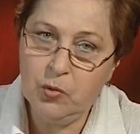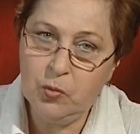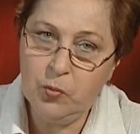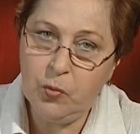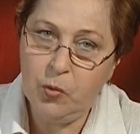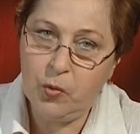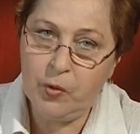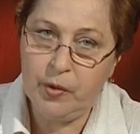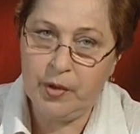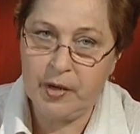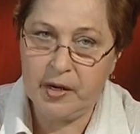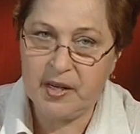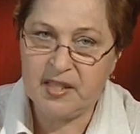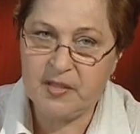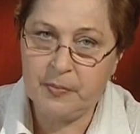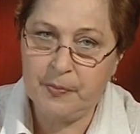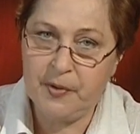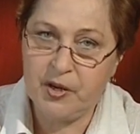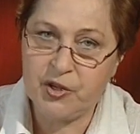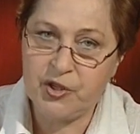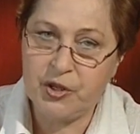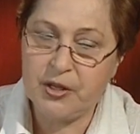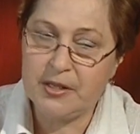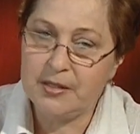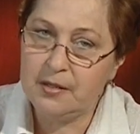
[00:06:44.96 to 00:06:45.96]
глубокой
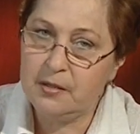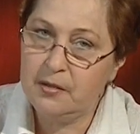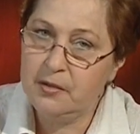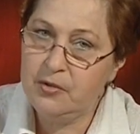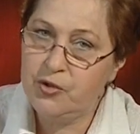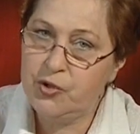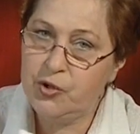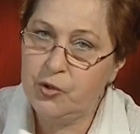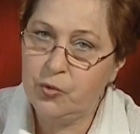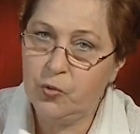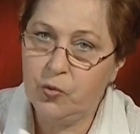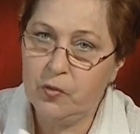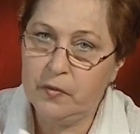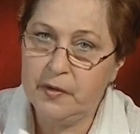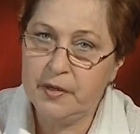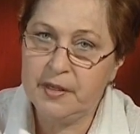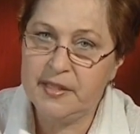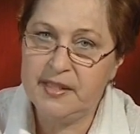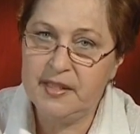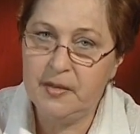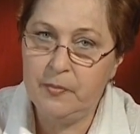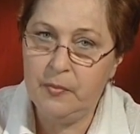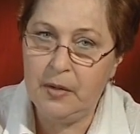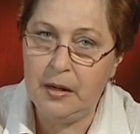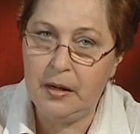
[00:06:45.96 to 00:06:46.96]
распашки солончаковых
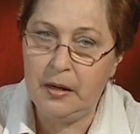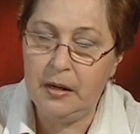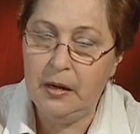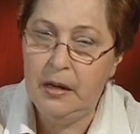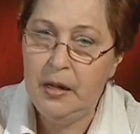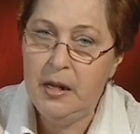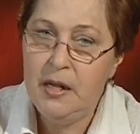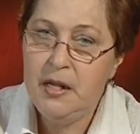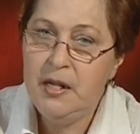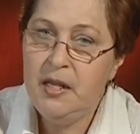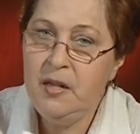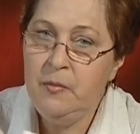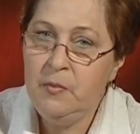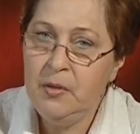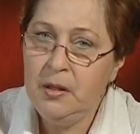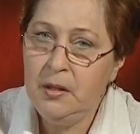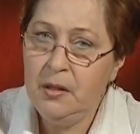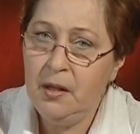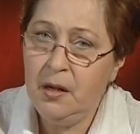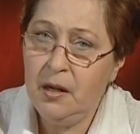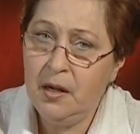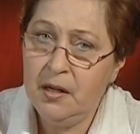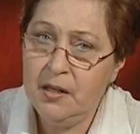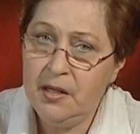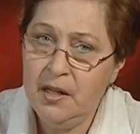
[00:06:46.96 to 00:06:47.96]
земель.
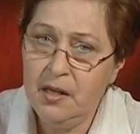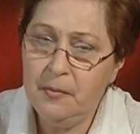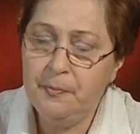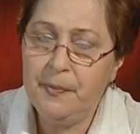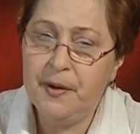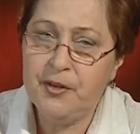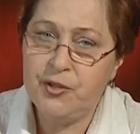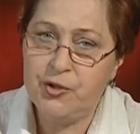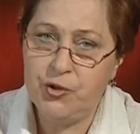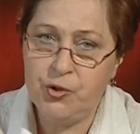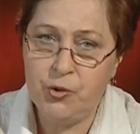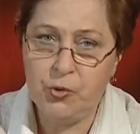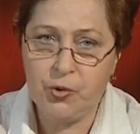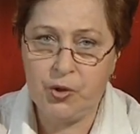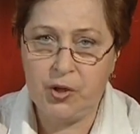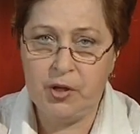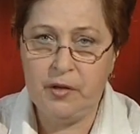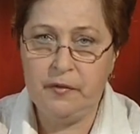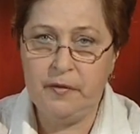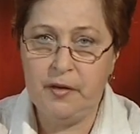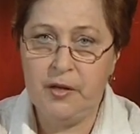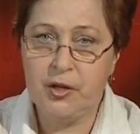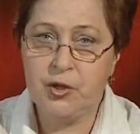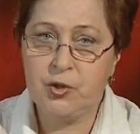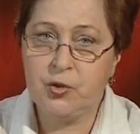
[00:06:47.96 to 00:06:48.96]
Именно они
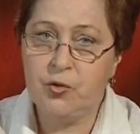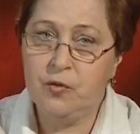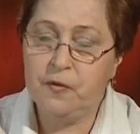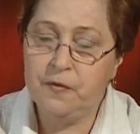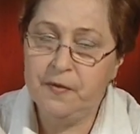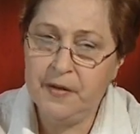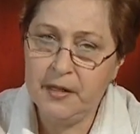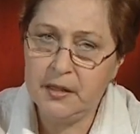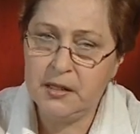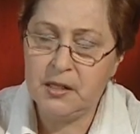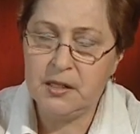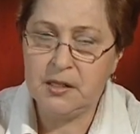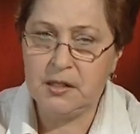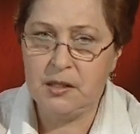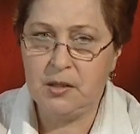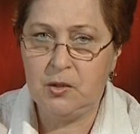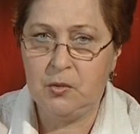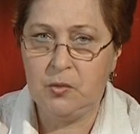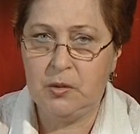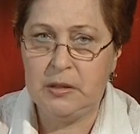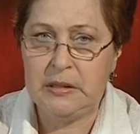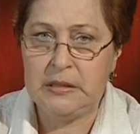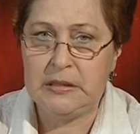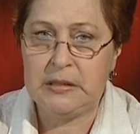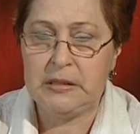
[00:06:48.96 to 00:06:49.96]
подчеркивали, что в этой
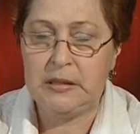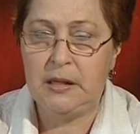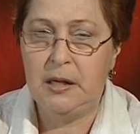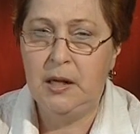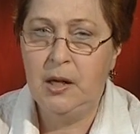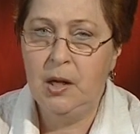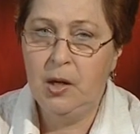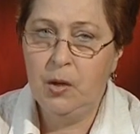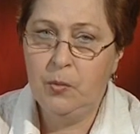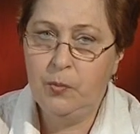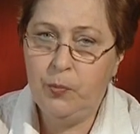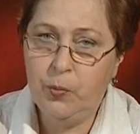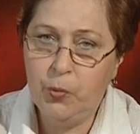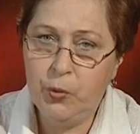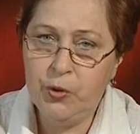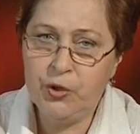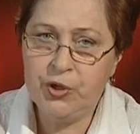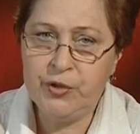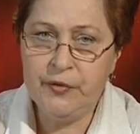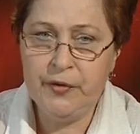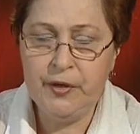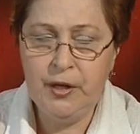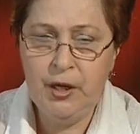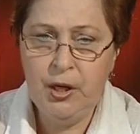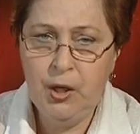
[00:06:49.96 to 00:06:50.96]
ситуации
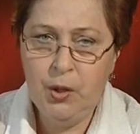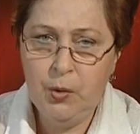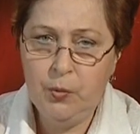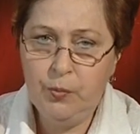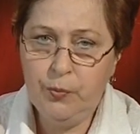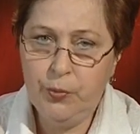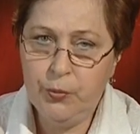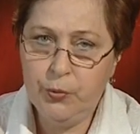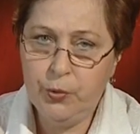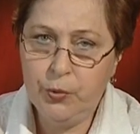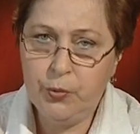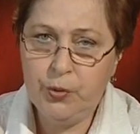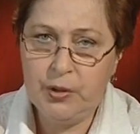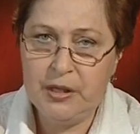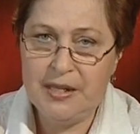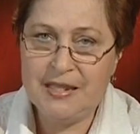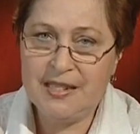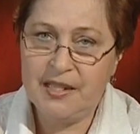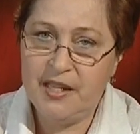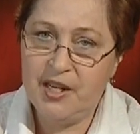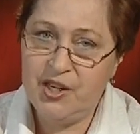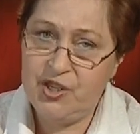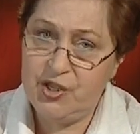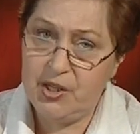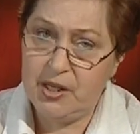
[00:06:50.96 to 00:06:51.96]
почвы будут
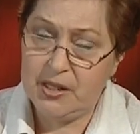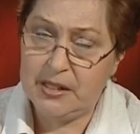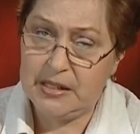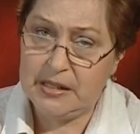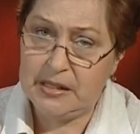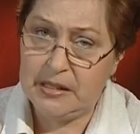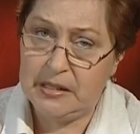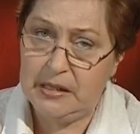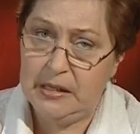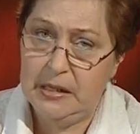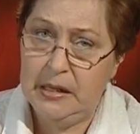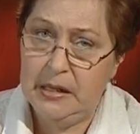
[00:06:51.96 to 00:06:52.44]
истощаться.